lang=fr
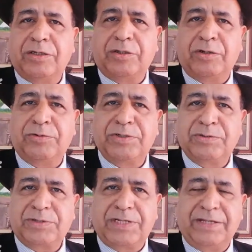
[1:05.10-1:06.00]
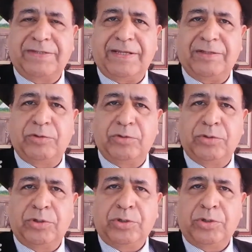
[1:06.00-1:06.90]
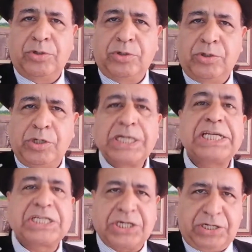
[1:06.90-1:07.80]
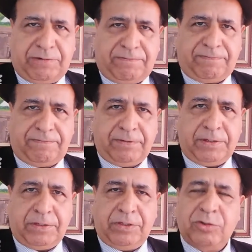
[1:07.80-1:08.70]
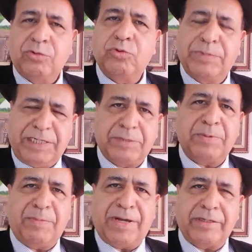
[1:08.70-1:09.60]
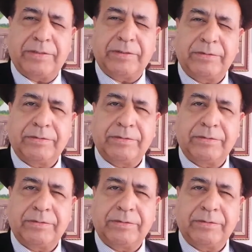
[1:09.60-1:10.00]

dans le newsletter de CRIF. Tout mes respects Marc.